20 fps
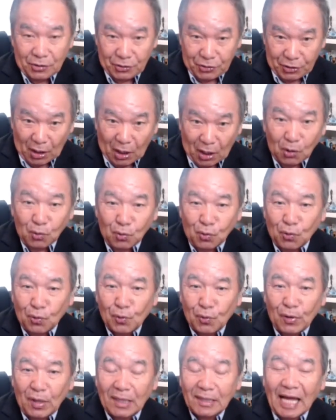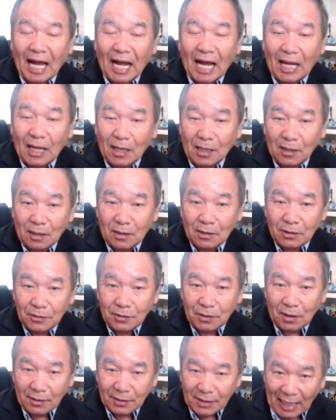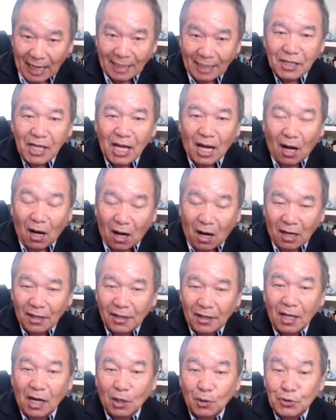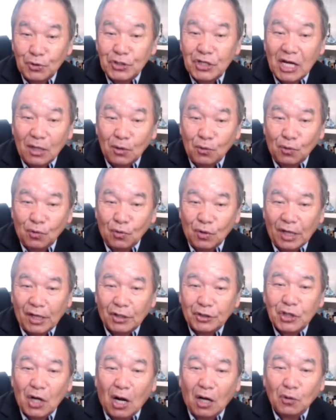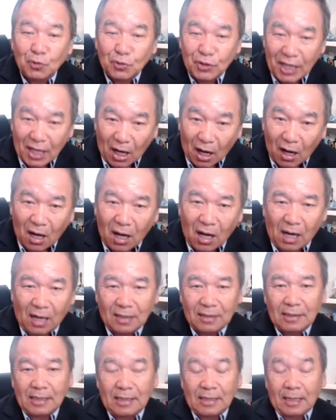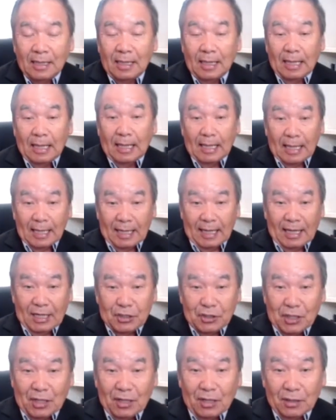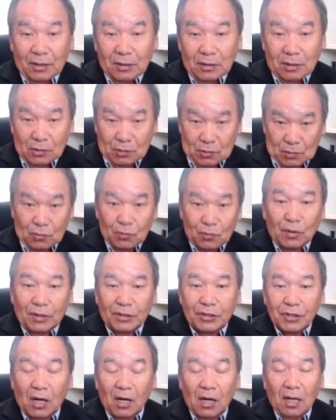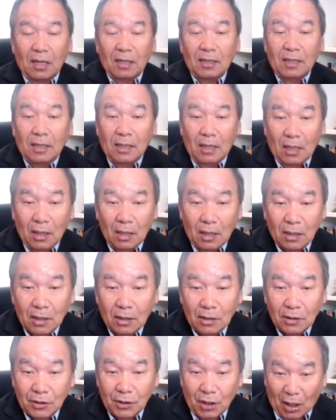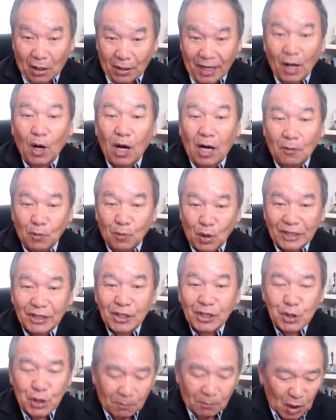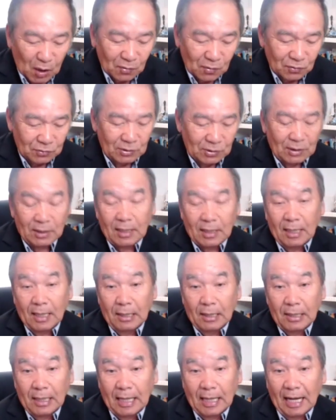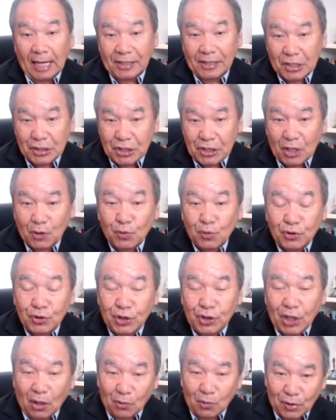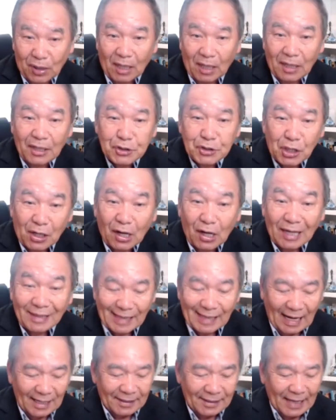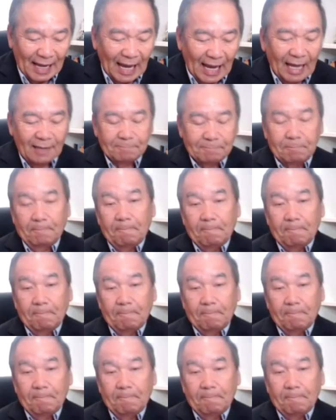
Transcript: cho lù cũng giờ thà thành thi o là giờ luôn chế lù là giờ sao lù thi o để này sẽ đợi tổ cho thọ này họ bỏ tư trọng luôn hạt chế sẽ của cho lù nó để sẽ đợi xa lý cha